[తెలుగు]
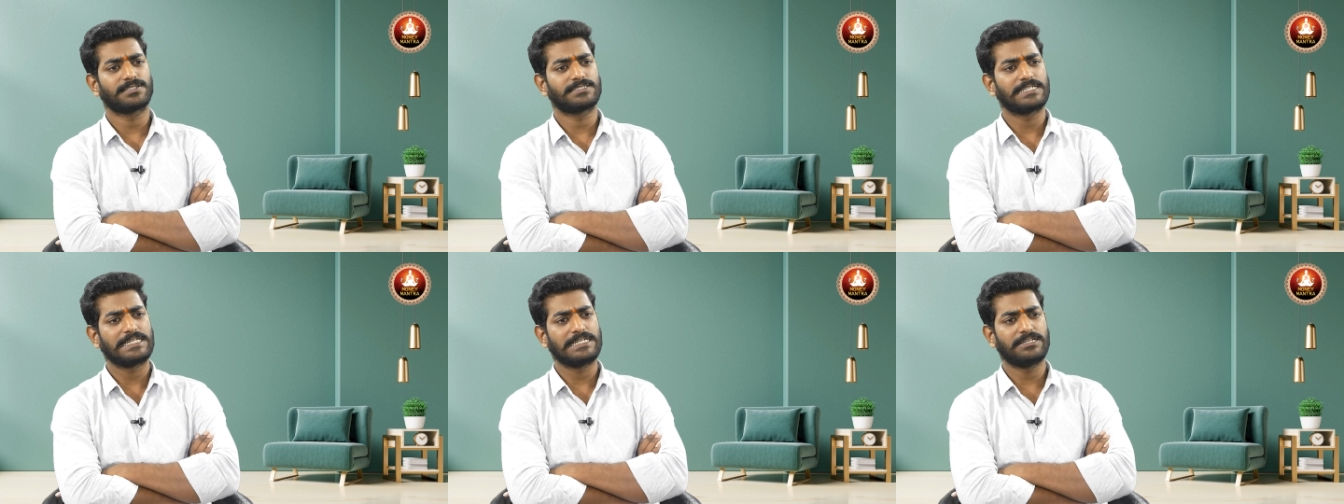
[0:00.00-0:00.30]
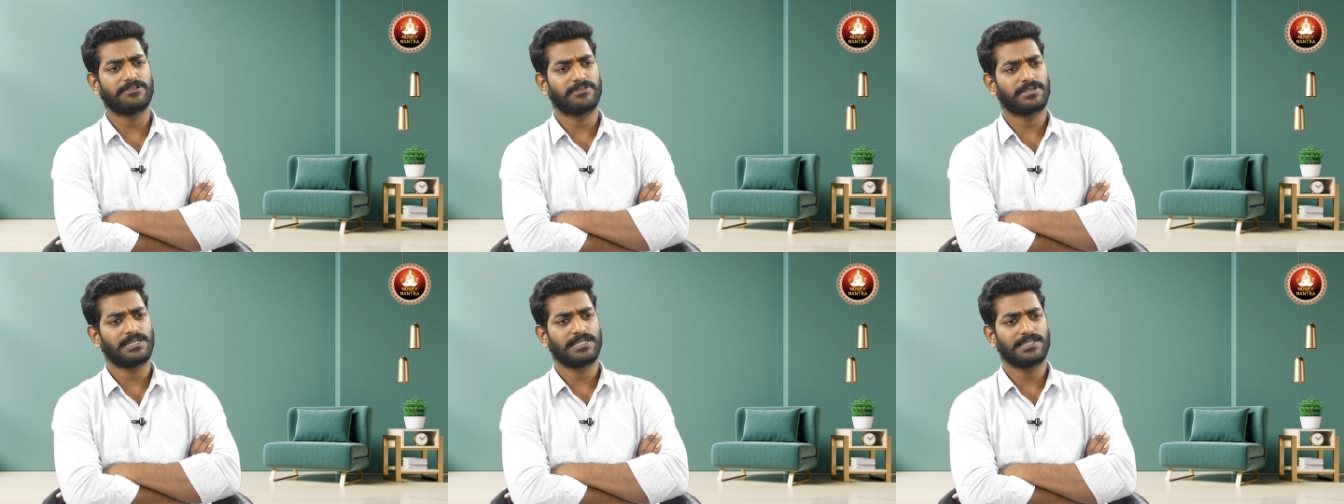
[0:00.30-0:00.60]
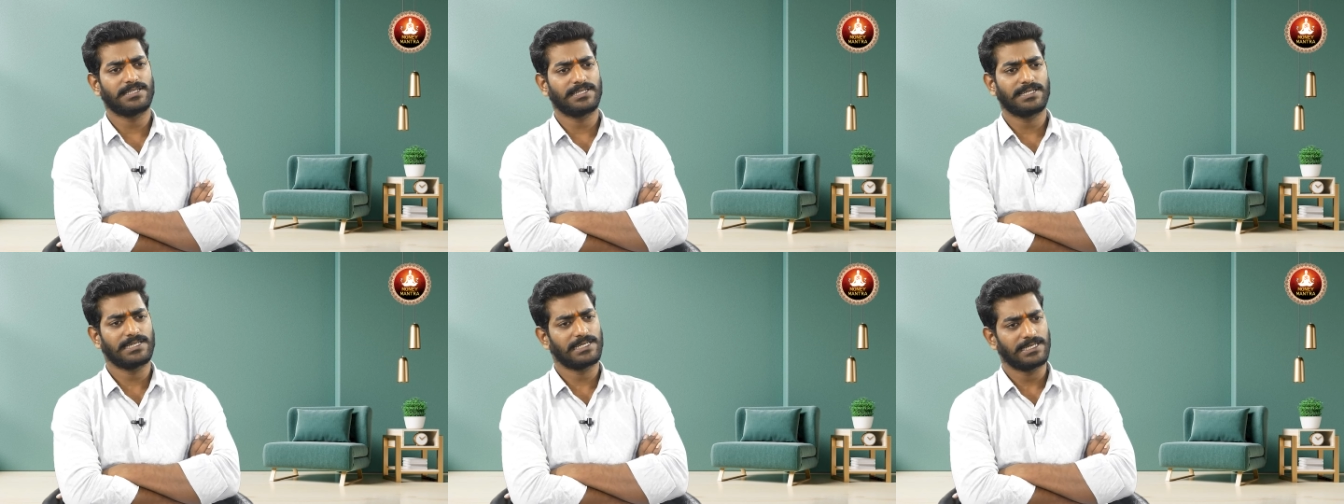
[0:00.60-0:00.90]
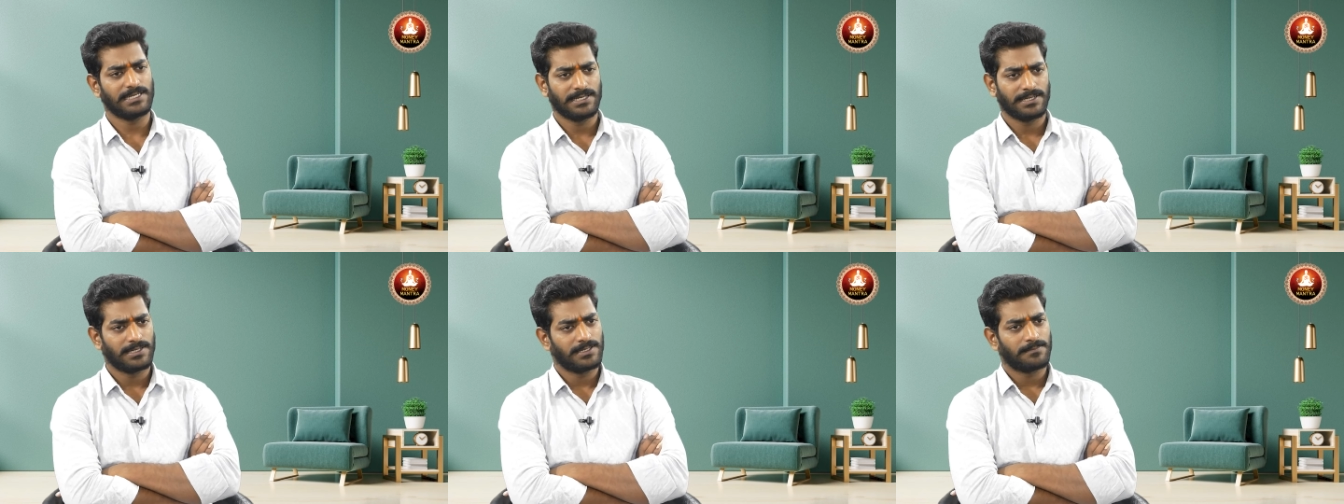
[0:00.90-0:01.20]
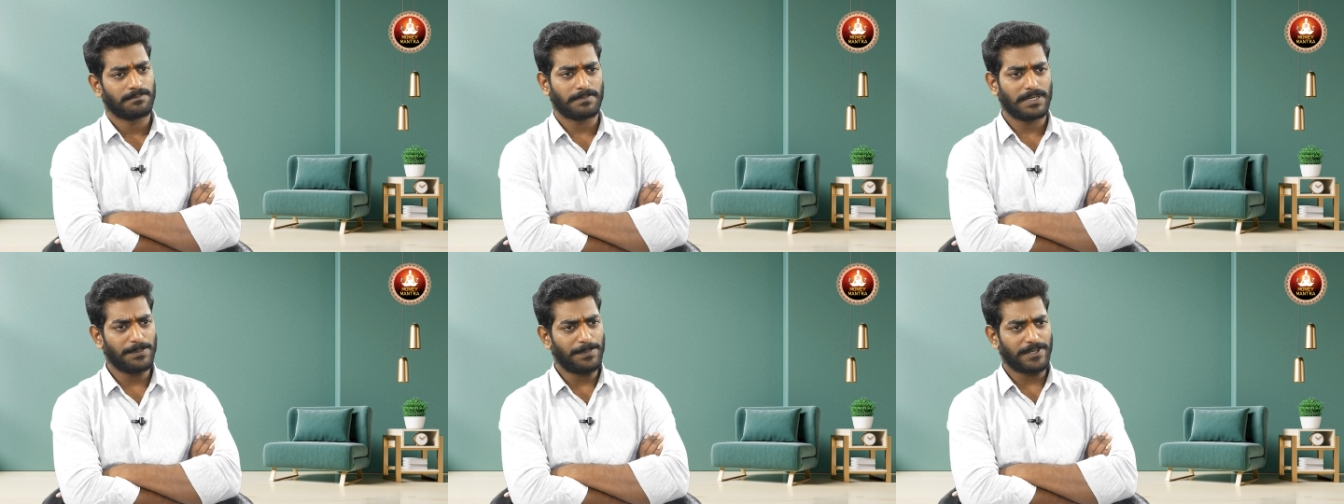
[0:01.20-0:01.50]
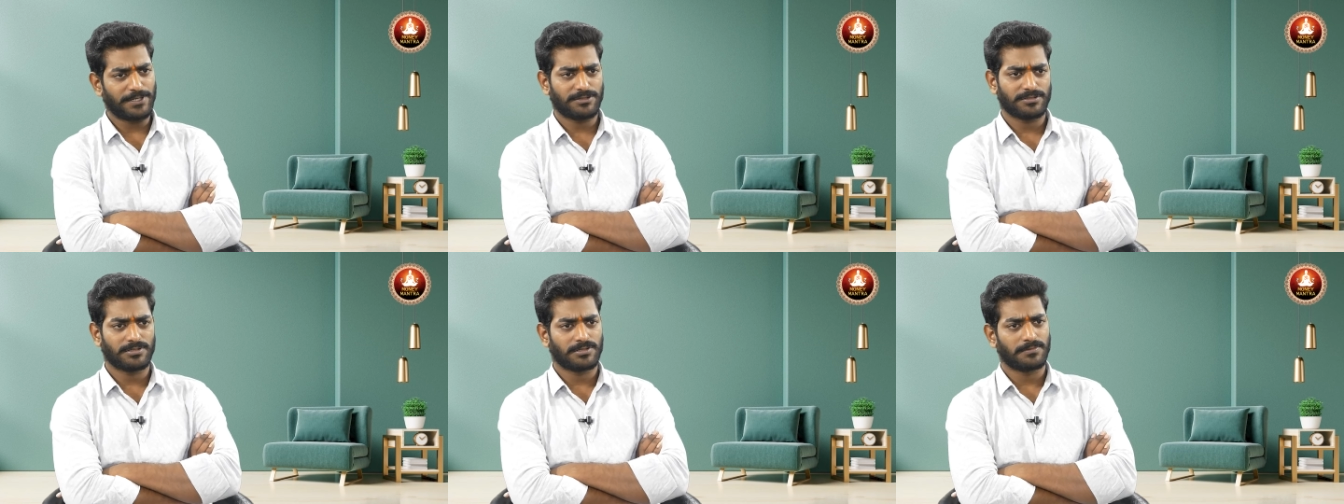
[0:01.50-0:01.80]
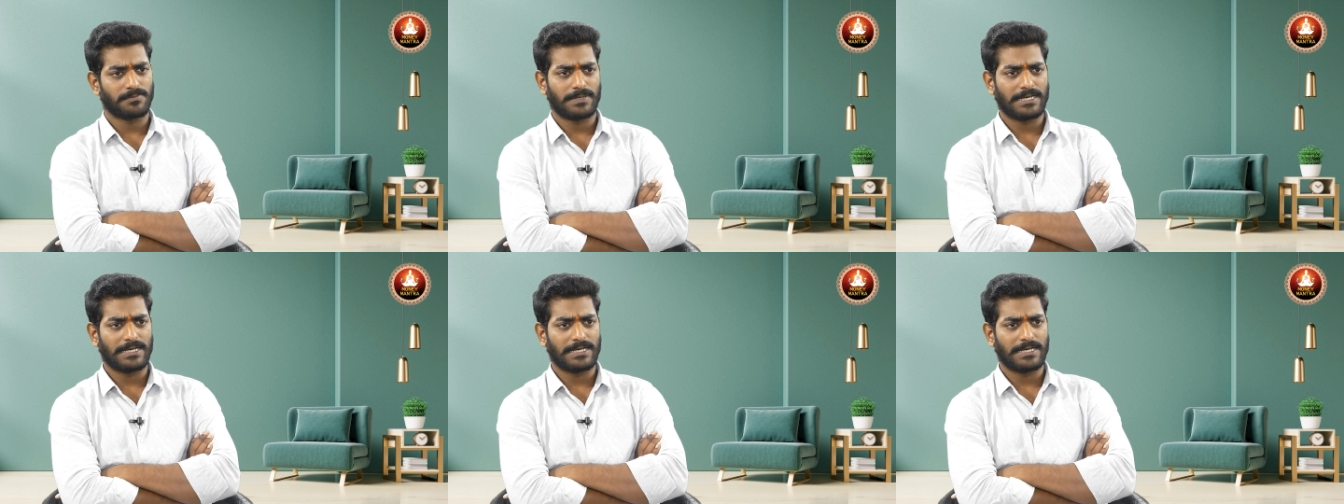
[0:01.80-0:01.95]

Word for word: చేయడం అనేది భయపడుతుంటాం